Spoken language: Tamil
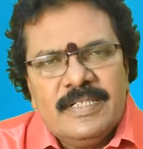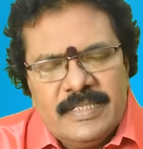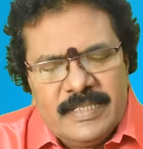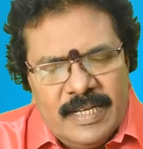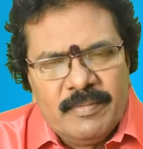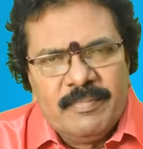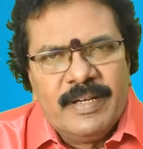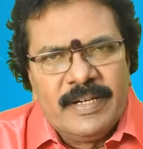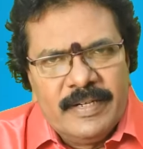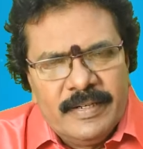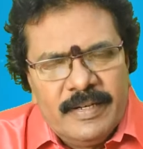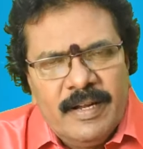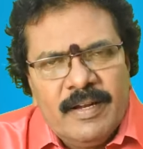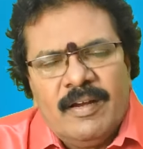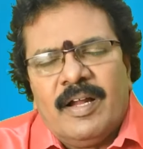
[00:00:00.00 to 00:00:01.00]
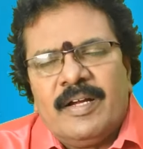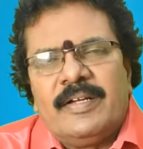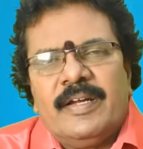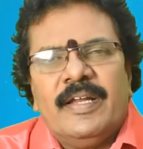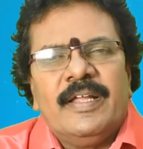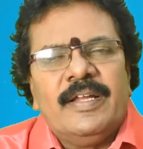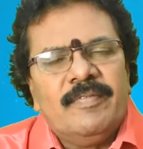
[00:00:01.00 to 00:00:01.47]
ஷேர் மார்க்கெட்டில்
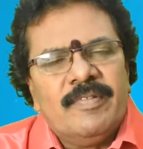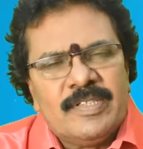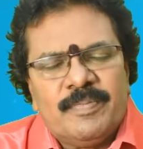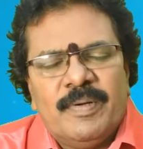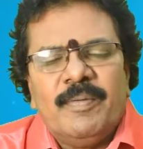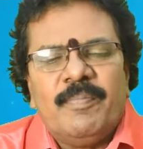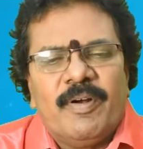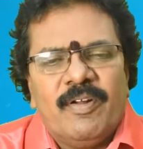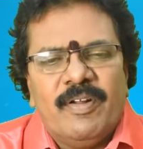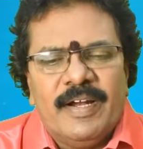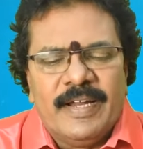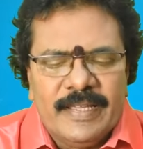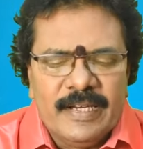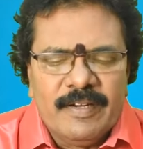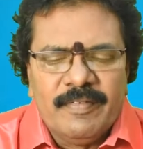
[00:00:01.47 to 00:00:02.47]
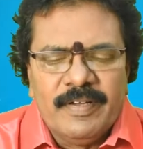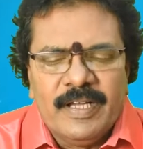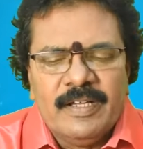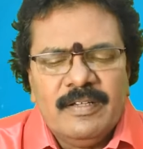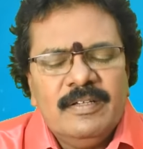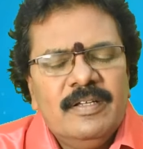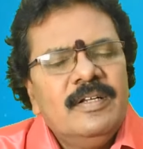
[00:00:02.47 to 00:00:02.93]
லாட்ரியில் இன்வெஸ்ட்மெண்ட் பண்ணணும்னு நினைக்கிறவங்க
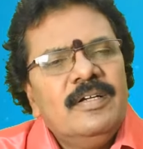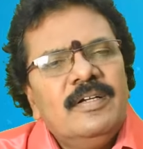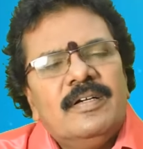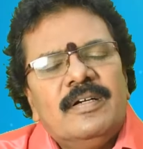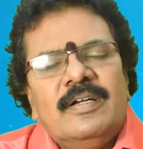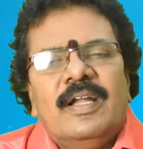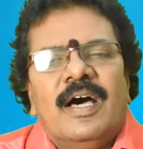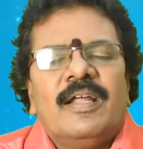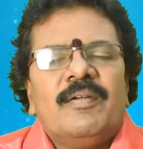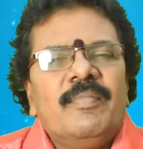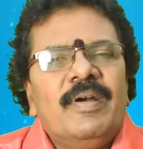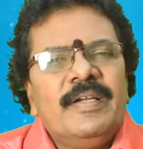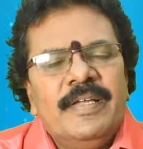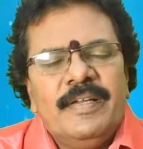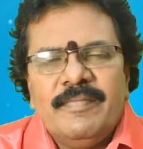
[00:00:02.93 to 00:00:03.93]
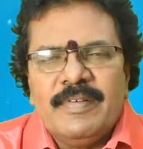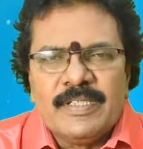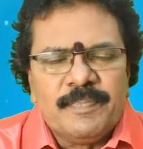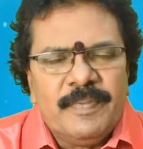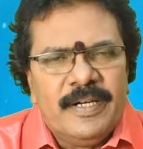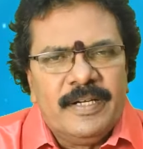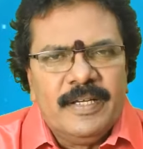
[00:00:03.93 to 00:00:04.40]
நார்மல்
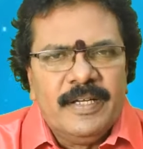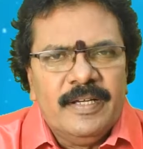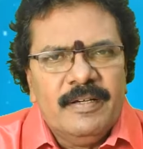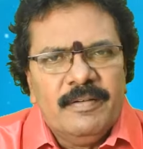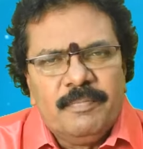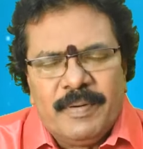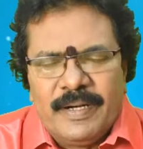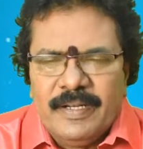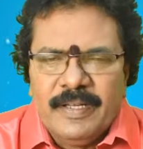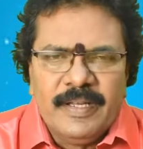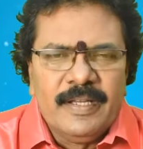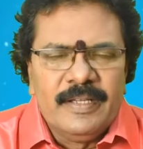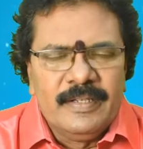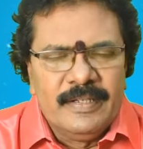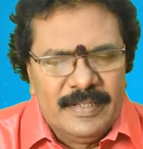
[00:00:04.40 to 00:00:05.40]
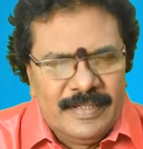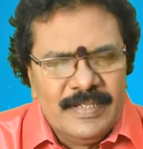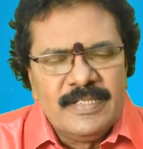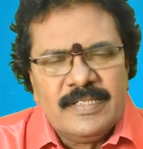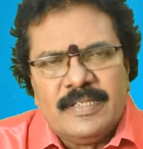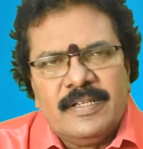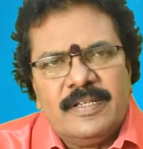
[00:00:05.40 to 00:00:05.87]
இன்வெஸ்ட்மெண்ட்டை பண்ணுங்க
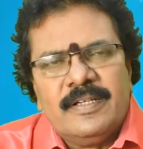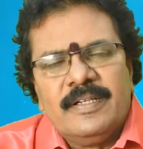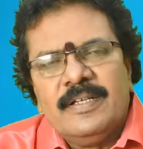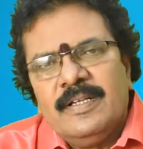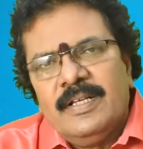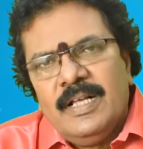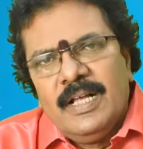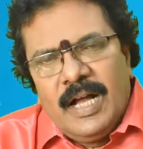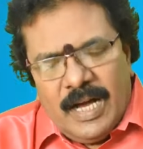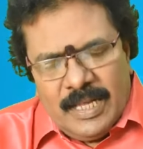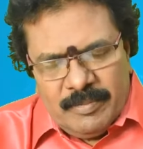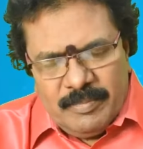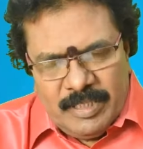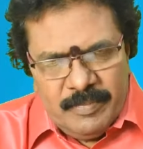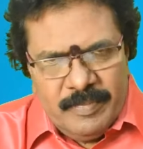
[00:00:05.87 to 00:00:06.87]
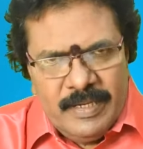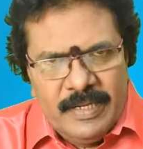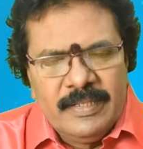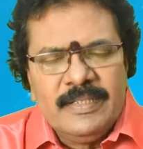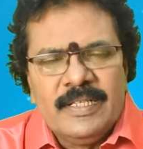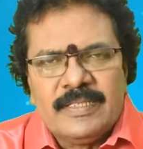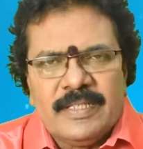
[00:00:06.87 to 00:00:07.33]
ரிட்டர்ன்ஸ் இருக்கு அது மட்டும் இல்லை
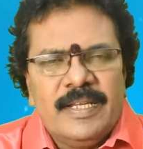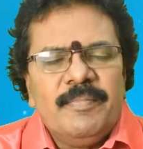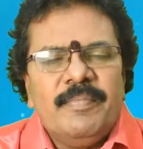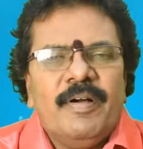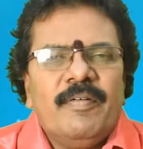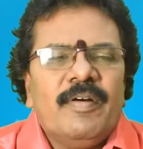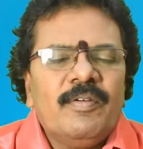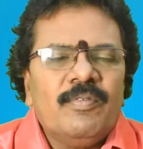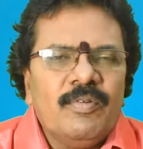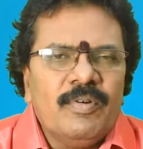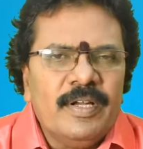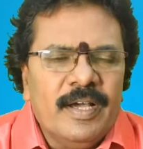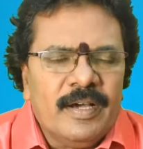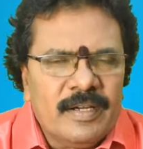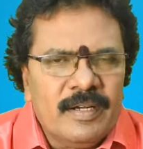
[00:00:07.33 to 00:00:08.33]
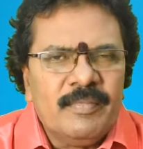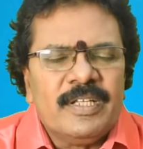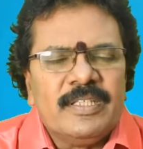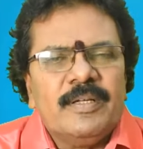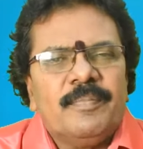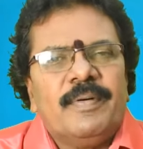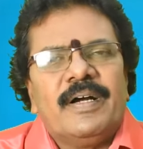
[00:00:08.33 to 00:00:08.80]
இந்த சனி பகவான் உங்களுடைய ஆறாம்
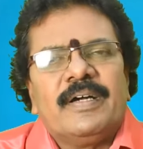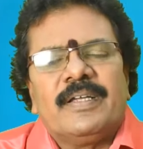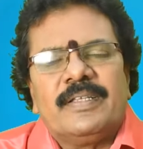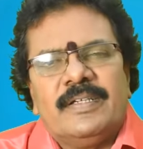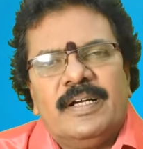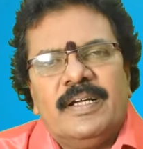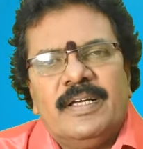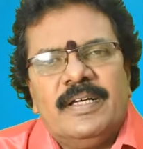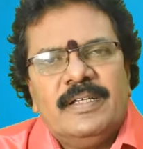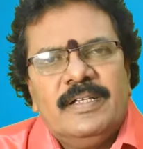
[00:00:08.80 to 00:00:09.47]
இடத்தை பார்க்கறதுனால